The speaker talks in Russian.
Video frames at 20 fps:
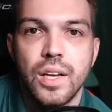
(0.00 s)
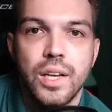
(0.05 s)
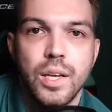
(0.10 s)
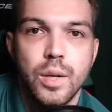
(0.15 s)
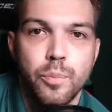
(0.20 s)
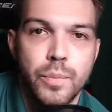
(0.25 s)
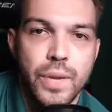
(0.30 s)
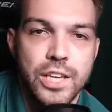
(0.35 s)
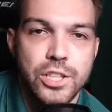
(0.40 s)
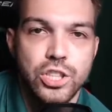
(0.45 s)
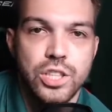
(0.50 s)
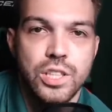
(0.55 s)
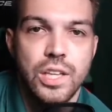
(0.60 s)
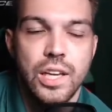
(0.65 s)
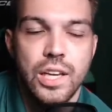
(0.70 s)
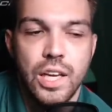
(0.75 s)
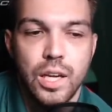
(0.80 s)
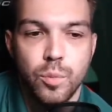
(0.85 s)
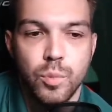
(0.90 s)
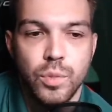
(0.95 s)
мяч до
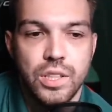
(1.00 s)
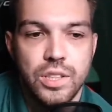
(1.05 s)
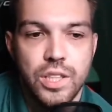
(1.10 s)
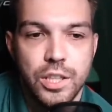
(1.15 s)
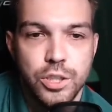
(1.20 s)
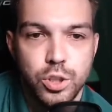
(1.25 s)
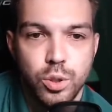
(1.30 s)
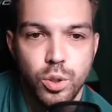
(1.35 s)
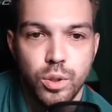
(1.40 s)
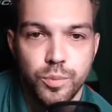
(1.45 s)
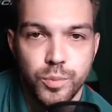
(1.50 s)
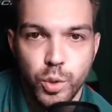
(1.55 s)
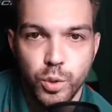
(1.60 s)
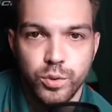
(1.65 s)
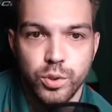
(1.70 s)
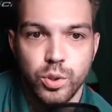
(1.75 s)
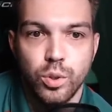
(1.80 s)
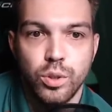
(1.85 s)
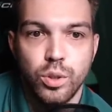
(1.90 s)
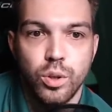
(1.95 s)
Гильярми не дошел. Но
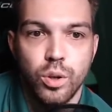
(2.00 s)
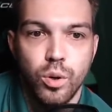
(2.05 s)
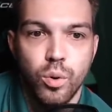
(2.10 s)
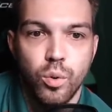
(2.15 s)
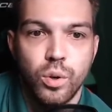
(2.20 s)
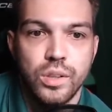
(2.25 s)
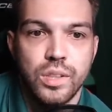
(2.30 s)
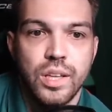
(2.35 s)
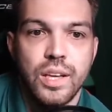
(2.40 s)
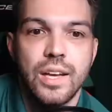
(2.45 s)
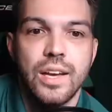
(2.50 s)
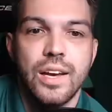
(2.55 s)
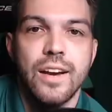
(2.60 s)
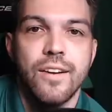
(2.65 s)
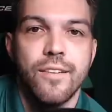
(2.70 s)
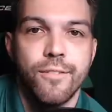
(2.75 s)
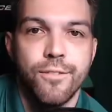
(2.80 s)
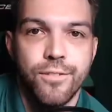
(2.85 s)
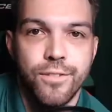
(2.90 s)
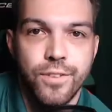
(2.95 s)
в итоге он
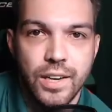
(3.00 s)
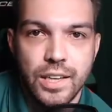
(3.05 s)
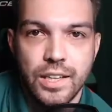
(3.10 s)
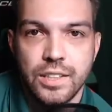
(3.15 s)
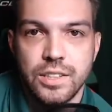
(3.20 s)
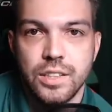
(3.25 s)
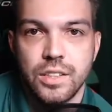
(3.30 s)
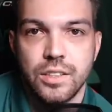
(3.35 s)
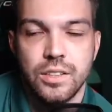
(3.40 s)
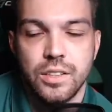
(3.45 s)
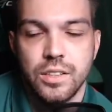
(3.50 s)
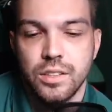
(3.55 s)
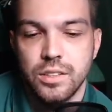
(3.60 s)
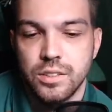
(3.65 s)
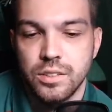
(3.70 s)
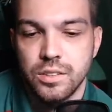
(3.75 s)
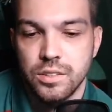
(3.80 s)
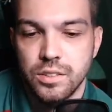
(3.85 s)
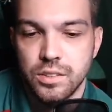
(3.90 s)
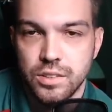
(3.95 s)
вылетел
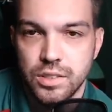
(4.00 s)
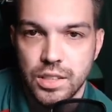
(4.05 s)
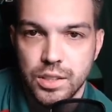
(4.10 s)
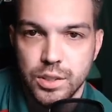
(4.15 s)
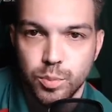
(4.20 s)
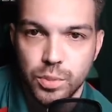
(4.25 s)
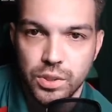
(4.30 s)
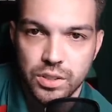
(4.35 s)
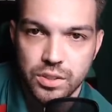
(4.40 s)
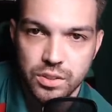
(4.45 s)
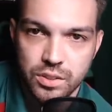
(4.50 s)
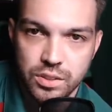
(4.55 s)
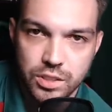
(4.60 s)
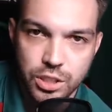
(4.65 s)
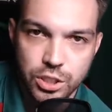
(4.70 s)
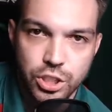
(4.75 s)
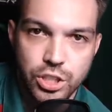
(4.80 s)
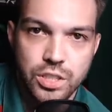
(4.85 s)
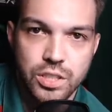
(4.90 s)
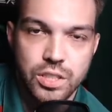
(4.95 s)
из-за спин
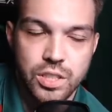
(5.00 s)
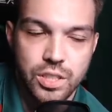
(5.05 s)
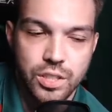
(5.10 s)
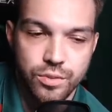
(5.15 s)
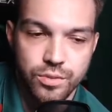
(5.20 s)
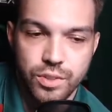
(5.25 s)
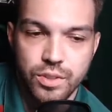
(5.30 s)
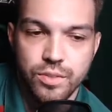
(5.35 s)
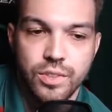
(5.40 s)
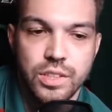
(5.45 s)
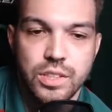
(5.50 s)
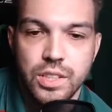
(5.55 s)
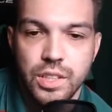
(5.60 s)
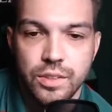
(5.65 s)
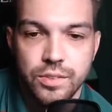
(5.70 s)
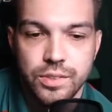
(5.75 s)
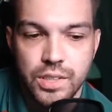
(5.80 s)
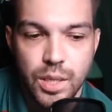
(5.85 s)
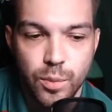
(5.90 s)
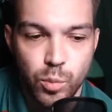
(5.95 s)
защитников и
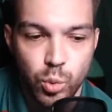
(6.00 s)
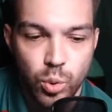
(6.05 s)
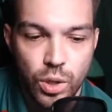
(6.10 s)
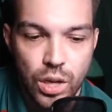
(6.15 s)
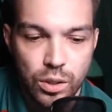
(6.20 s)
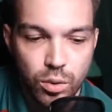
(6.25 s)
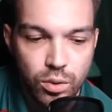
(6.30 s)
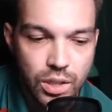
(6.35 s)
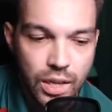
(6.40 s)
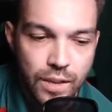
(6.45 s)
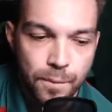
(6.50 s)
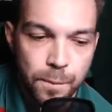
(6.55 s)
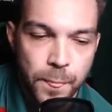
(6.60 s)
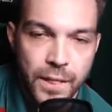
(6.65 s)
влетел в самый уголок.